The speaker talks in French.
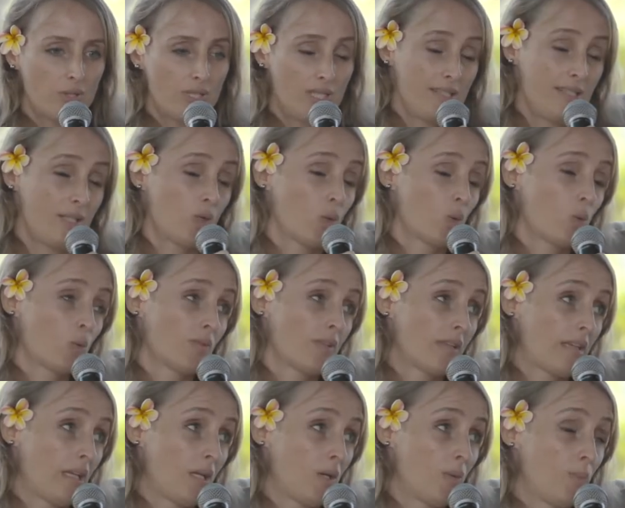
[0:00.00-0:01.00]
je les ai
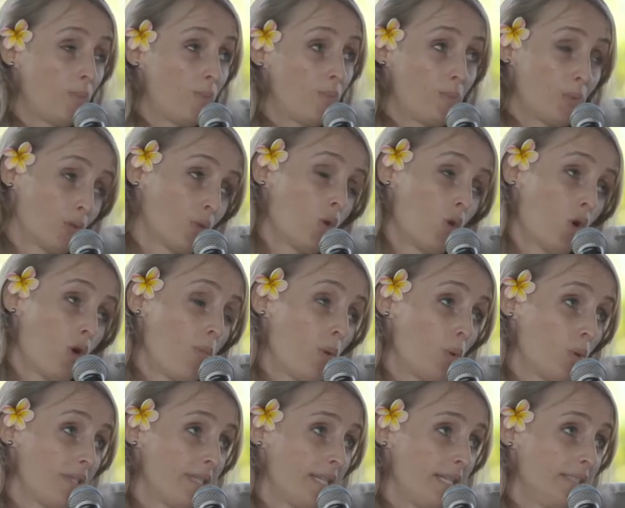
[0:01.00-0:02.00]
rencontrés pendant leur
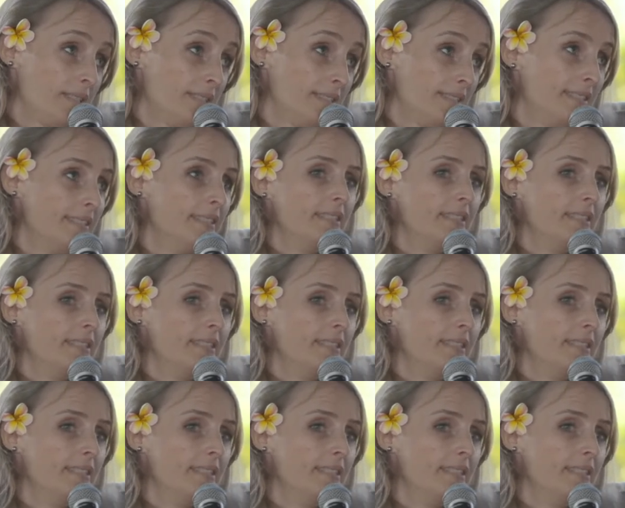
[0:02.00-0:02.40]
procès.